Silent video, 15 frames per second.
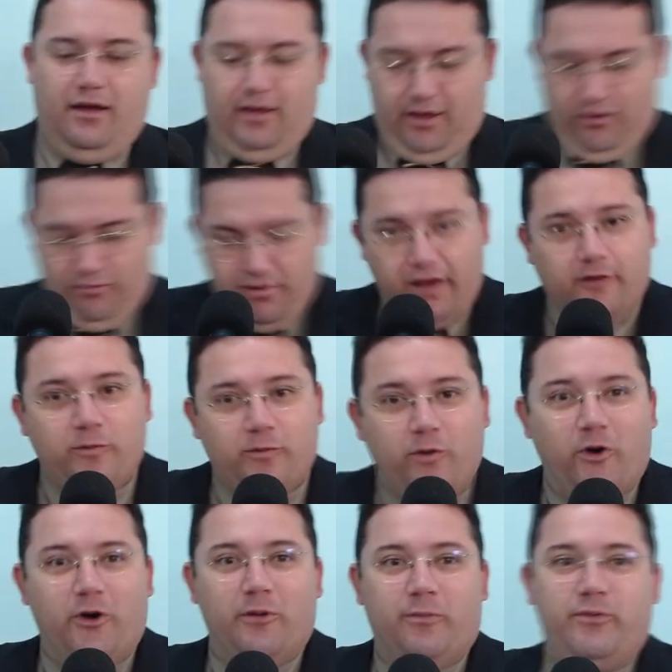É o mesmo
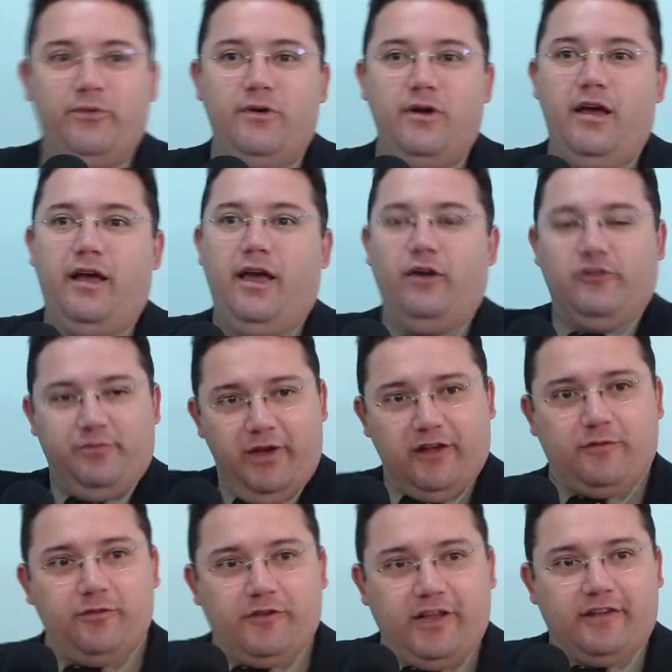corpo, é os
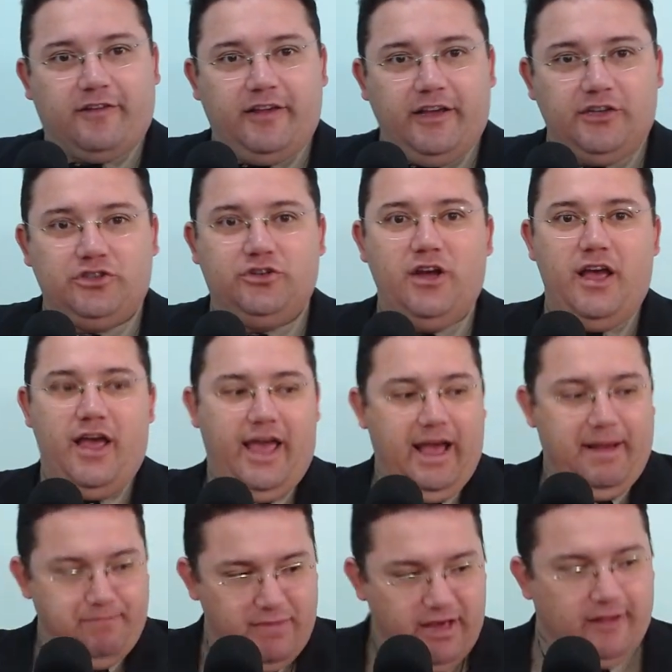mesmos desejos, é a
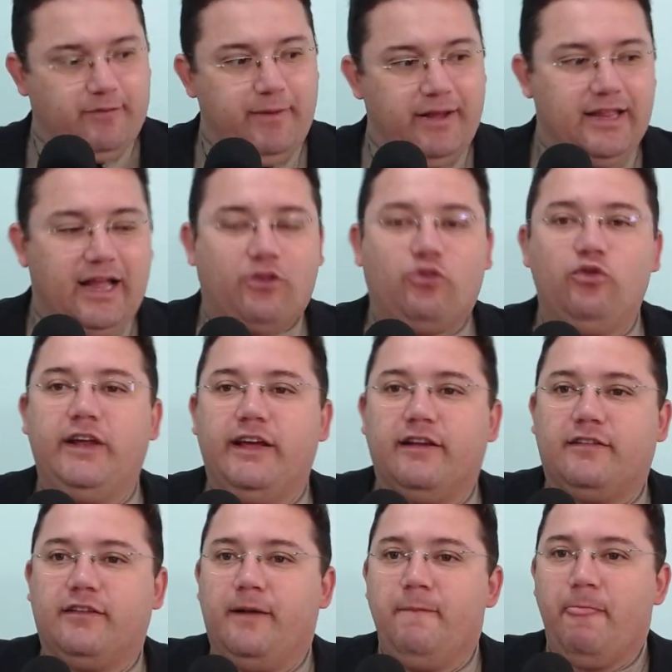mesma
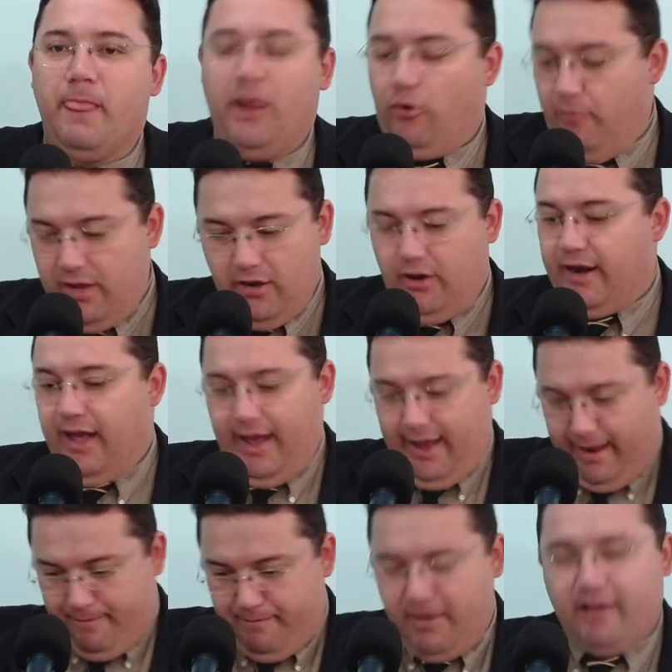natureza, ou melhor, é
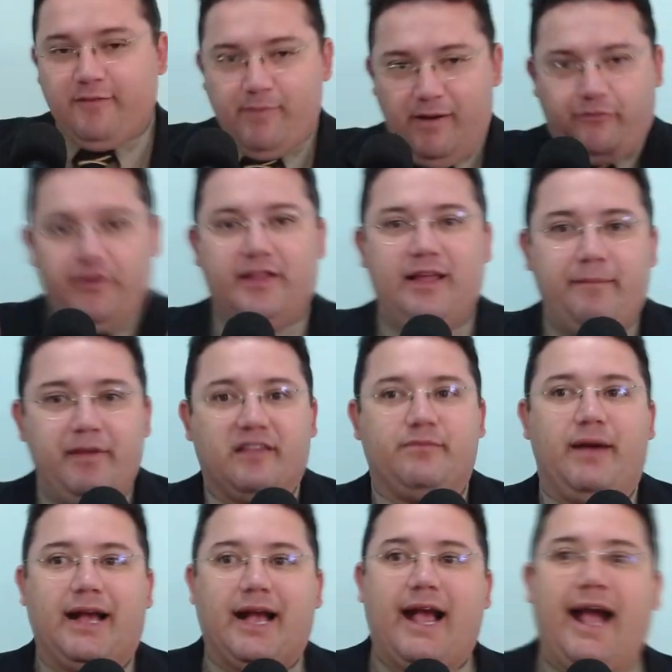a mesma vida, a
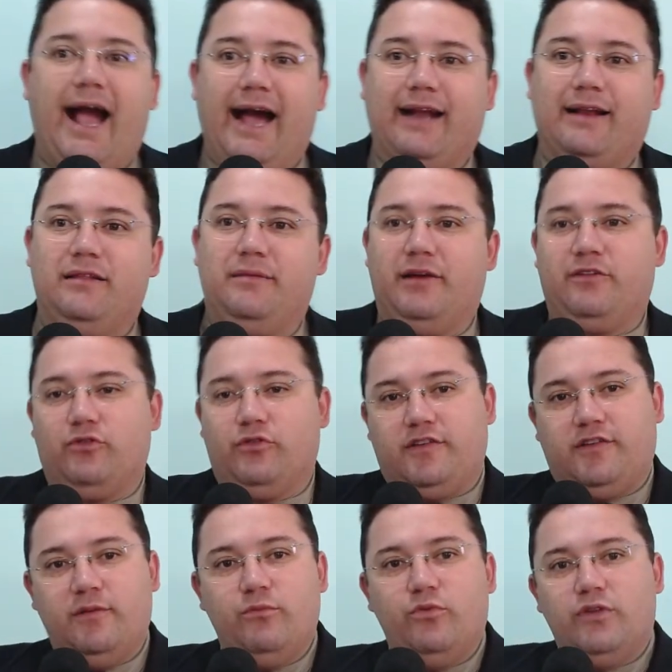mesma carne, mas o que
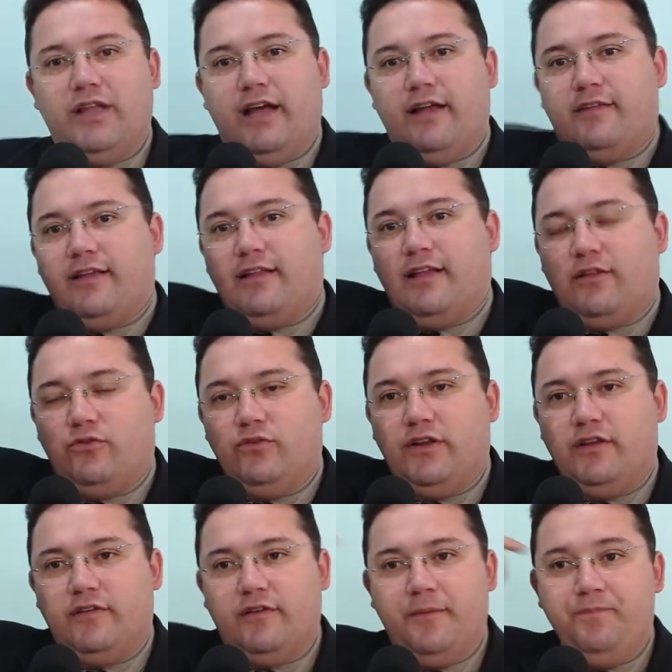se muda é essa
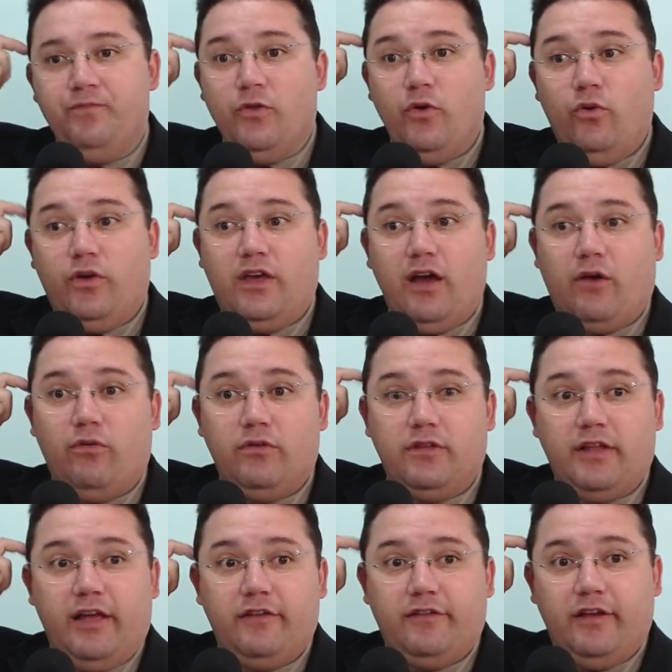natureza. O que
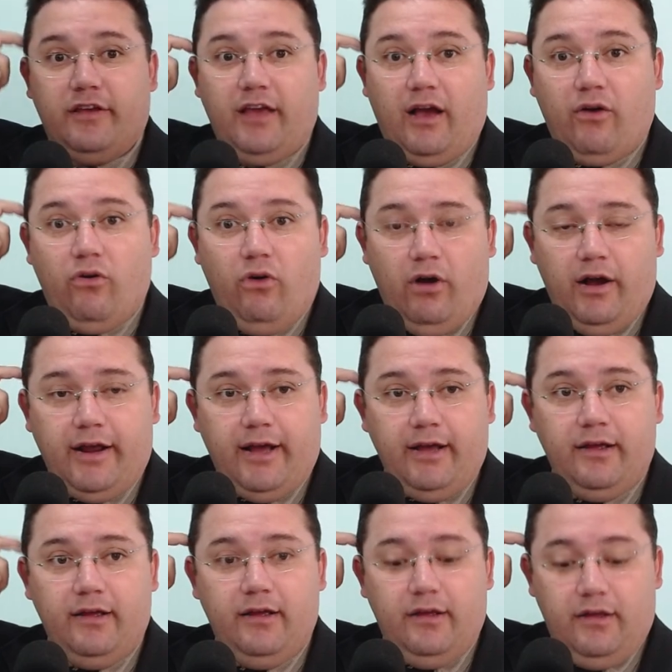acontece é que agora